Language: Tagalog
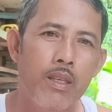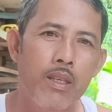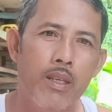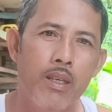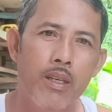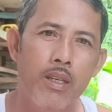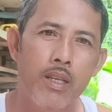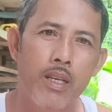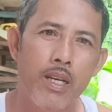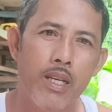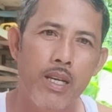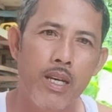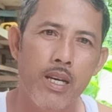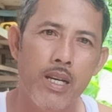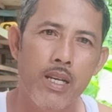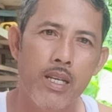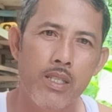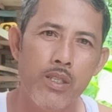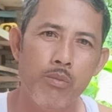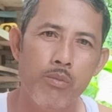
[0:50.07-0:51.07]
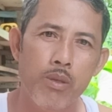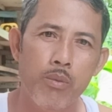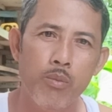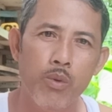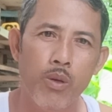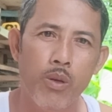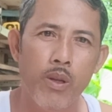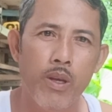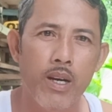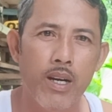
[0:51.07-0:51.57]
Uh, ah,
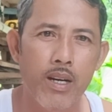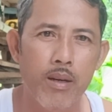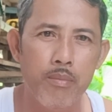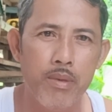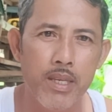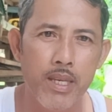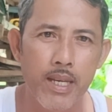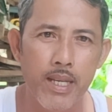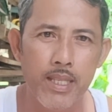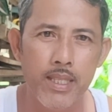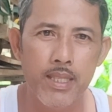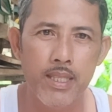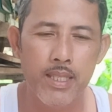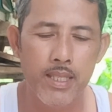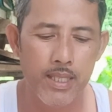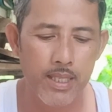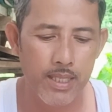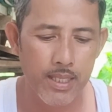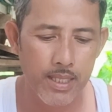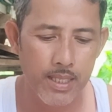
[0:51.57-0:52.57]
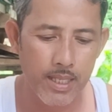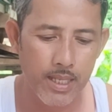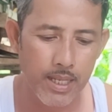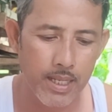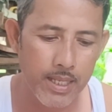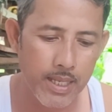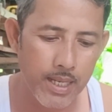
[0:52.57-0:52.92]
sumimuli ang amihan. Kaya